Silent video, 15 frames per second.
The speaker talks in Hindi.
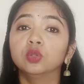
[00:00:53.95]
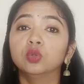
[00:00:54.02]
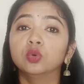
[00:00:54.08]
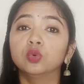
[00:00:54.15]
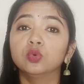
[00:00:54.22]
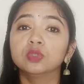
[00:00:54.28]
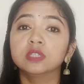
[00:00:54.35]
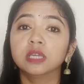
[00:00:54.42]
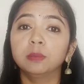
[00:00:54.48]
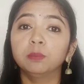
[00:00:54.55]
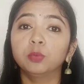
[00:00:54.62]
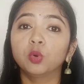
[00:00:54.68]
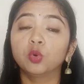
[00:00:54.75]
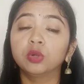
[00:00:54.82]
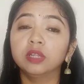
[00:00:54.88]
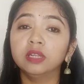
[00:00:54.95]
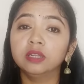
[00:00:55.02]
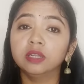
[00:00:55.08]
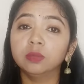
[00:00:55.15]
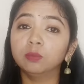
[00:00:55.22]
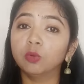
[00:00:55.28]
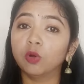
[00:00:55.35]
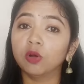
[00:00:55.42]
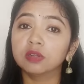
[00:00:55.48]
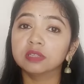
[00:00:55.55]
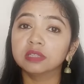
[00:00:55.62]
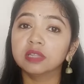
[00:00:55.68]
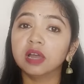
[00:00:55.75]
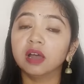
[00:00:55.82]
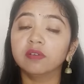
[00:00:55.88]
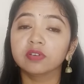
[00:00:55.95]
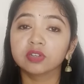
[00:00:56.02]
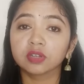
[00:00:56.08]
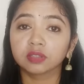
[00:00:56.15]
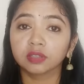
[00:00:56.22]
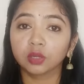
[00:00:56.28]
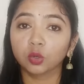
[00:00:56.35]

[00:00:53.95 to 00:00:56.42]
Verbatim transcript: तो उसे प्रोटीन की बहुत ज़्यादा आवश्यकता